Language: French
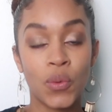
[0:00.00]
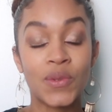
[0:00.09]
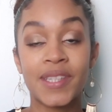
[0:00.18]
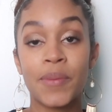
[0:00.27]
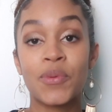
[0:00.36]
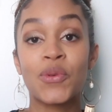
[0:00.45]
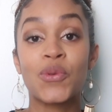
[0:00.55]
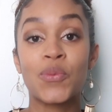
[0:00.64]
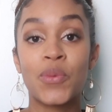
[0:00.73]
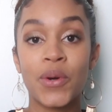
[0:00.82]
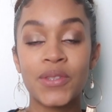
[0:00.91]
concept
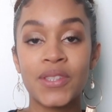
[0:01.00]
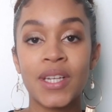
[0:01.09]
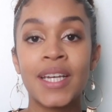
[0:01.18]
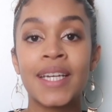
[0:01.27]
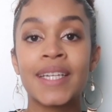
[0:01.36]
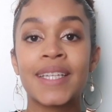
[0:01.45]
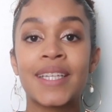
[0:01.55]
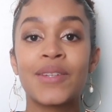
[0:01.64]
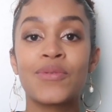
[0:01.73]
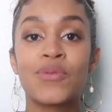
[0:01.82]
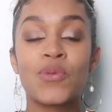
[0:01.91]
de box
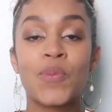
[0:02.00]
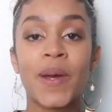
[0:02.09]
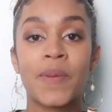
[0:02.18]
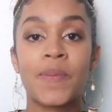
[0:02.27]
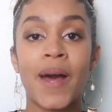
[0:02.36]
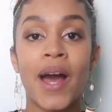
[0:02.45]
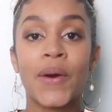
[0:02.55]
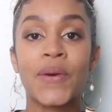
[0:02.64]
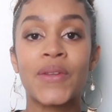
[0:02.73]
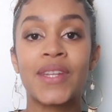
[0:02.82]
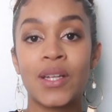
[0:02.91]
qui vous
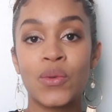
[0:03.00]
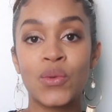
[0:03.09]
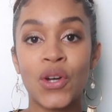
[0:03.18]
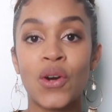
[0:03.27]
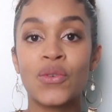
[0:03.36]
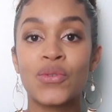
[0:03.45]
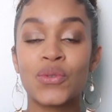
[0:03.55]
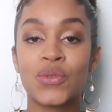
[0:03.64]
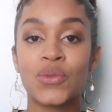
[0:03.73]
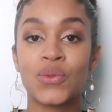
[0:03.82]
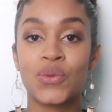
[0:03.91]
prépare euh, des looks en
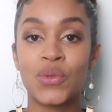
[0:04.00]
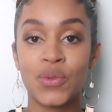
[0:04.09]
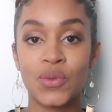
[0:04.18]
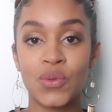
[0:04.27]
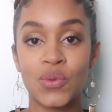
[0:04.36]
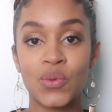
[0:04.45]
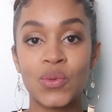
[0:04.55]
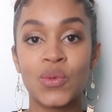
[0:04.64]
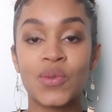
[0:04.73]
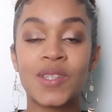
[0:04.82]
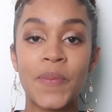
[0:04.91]
fonction de vos
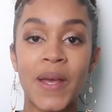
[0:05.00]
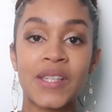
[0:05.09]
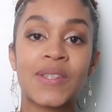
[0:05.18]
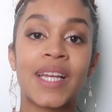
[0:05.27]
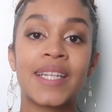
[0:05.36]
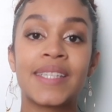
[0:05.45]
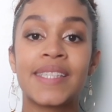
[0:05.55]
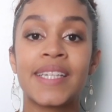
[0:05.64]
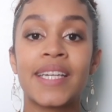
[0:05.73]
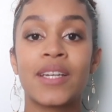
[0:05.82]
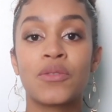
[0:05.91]
goûts. Donc c'est
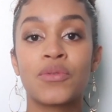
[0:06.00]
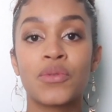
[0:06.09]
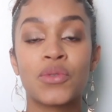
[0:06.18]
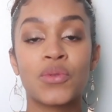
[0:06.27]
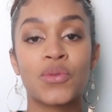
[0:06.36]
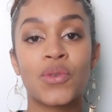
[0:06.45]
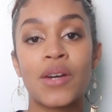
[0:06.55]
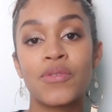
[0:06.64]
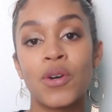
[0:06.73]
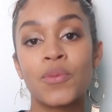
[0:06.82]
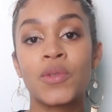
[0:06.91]
personnalisé et en fonction de
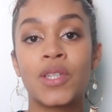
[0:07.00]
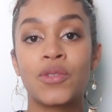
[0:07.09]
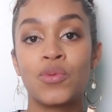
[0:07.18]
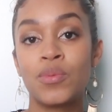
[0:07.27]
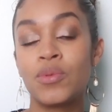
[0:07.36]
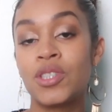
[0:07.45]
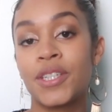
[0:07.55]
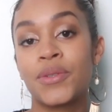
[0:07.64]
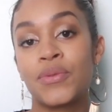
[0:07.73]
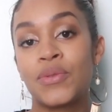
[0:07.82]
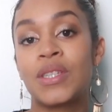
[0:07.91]
la formule et du
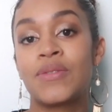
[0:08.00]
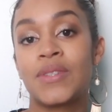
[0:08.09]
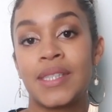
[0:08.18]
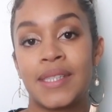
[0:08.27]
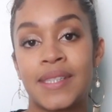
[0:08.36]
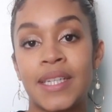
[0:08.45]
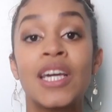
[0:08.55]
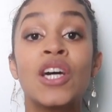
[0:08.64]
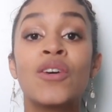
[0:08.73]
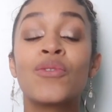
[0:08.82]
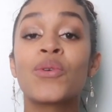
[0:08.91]
budget que vous définissez,
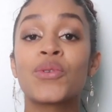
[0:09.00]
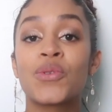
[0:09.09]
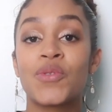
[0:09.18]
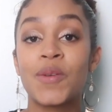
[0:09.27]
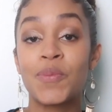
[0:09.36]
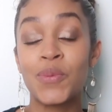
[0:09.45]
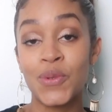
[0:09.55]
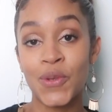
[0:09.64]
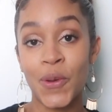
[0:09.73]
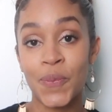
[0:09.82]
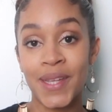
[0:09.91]
vous recevez
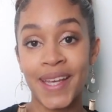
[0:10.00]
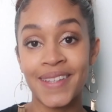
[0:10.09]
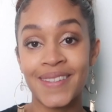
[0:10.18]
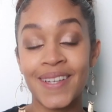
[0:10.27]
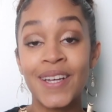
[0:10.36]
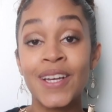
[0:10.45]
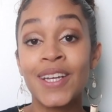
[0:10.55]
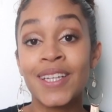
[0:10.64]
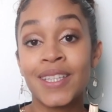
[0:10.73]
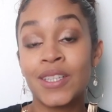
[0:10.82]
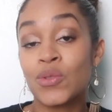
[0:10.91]
plusieurs pièces
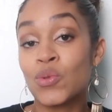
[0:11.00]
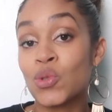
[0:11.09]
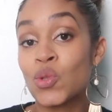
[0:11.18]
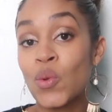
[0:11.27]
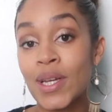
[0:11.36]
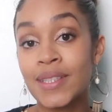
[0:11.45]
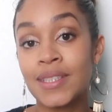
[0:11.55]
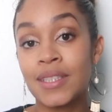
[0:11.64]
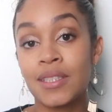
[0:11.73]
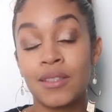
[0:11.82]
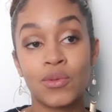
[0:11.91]
qui sont
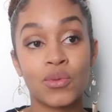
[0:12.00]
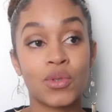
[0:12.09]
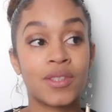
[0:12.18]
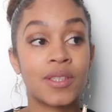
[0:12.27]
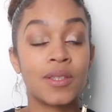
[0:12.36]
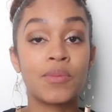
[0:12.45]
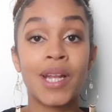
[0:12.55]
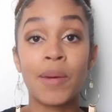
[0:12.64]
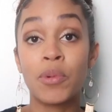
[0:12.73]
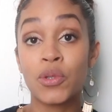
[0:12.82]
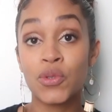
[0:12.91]
choisies, donc c'est
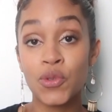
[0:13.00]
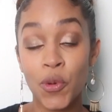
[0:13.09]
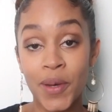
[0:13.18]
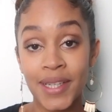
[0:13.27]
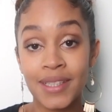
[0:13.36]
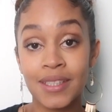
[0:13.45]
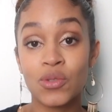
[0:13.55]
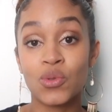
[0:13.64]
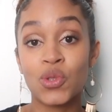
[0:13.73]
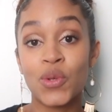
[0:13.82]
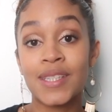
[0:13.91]
la box surprise, qui
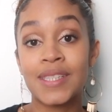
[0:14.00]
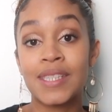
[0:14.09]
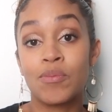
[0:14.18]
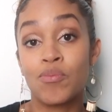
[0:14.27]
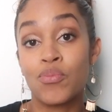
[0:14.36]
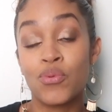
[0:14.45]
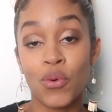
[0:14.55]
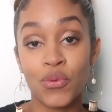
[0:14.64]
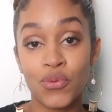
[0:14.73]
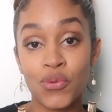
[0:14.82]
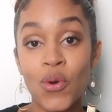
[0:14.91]
sont choisies
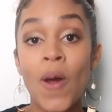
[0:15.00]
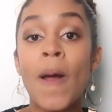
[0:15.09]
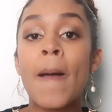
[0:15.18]
pour vous,